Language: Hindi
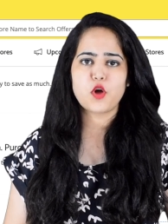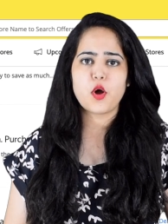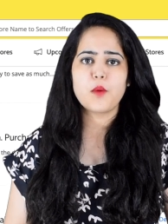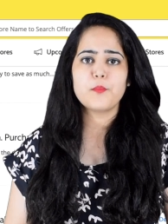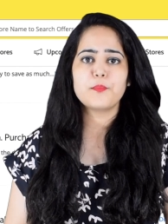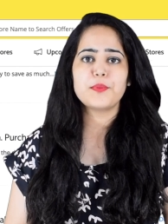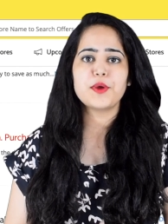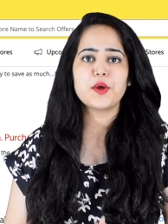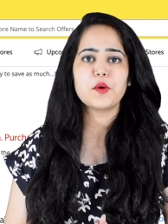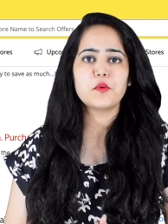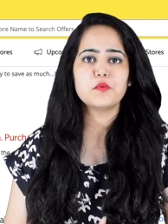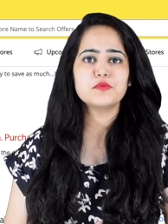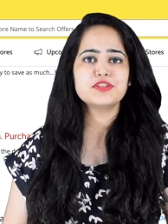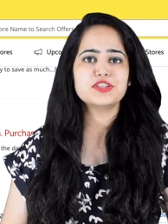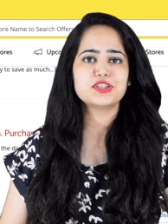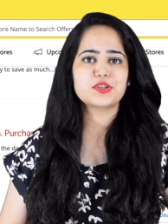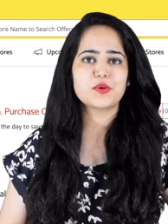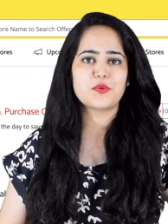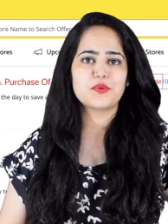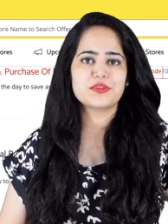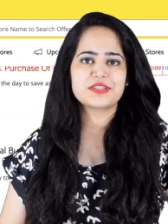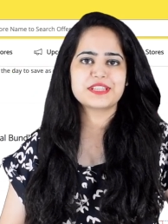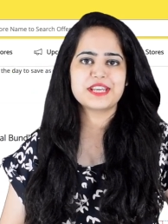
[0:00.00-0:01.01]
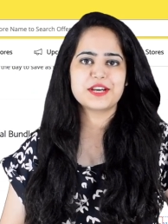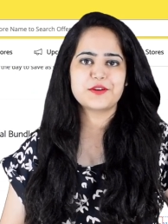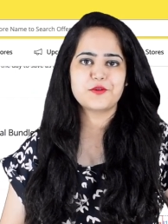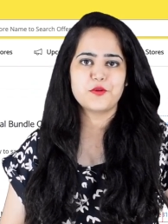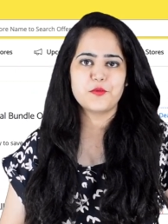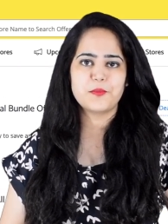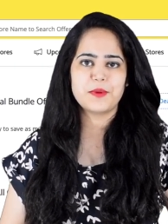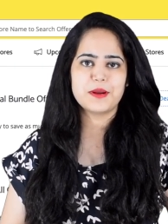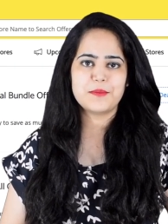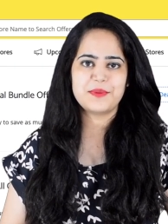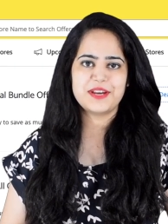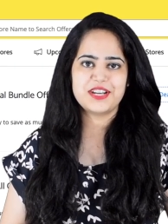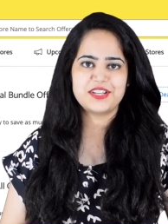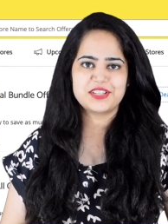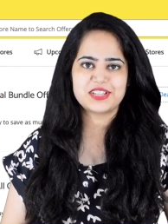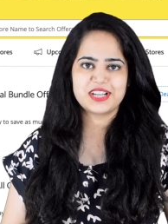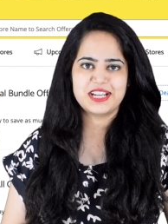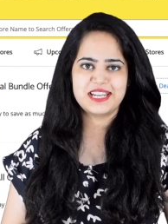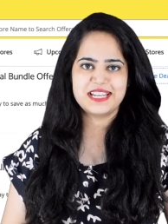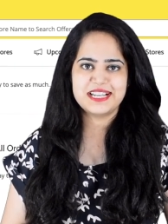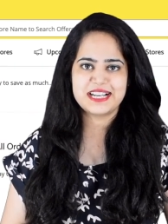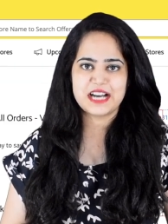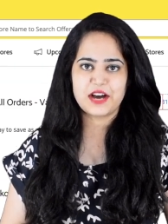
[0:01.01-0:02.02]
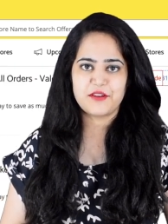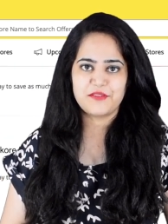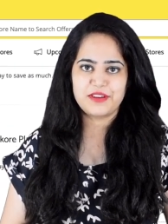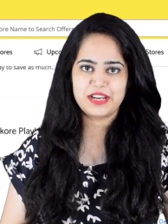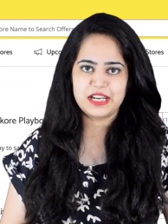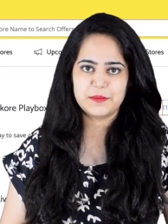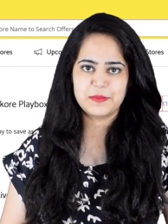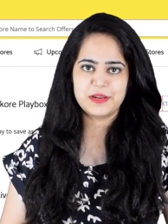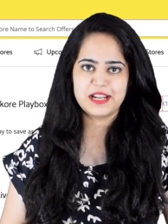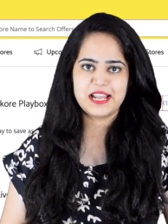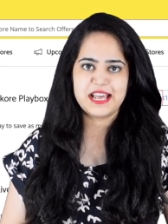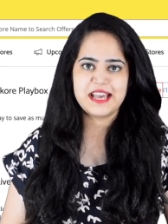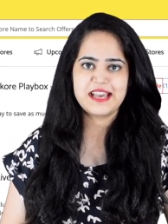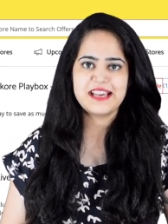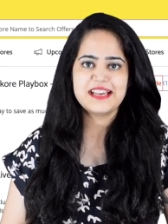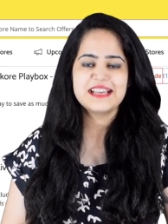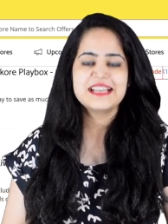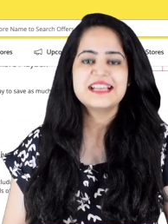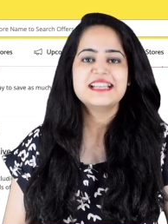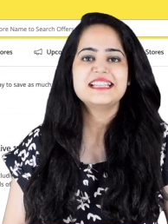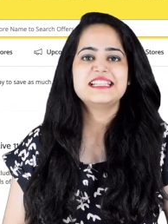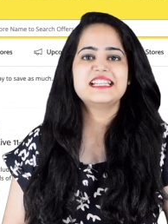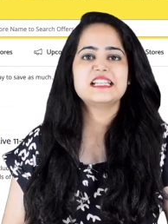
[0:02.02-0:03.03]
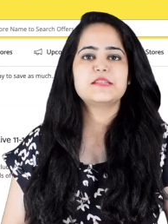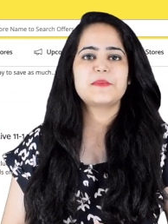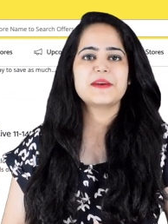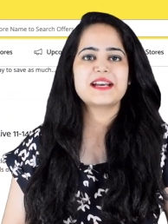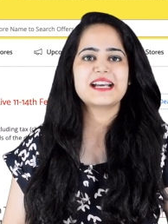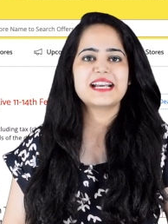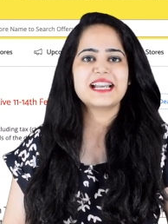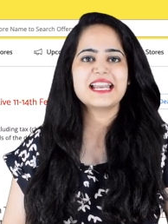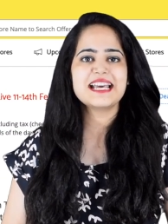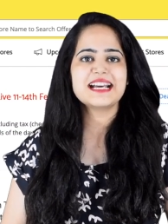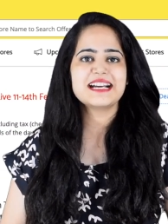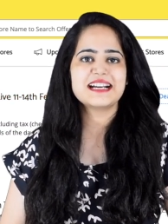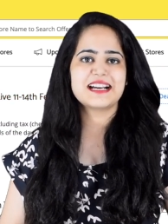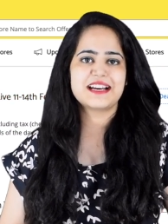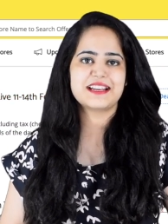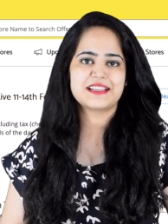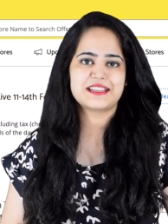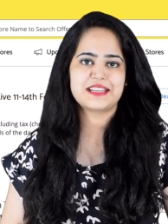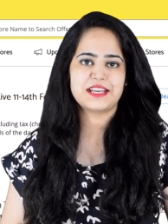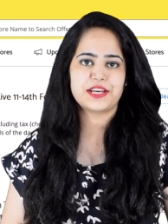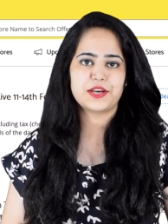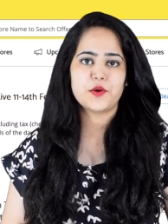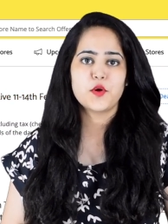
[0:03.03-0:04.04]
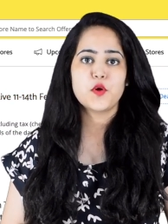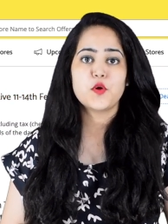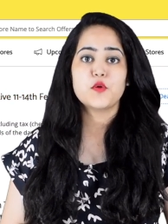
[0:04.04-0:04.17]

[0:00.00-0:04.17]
कॉम पर उन स्टोर्स के कूपन पेज का लिंक अवेलेबल है जिसपे क्लिक करके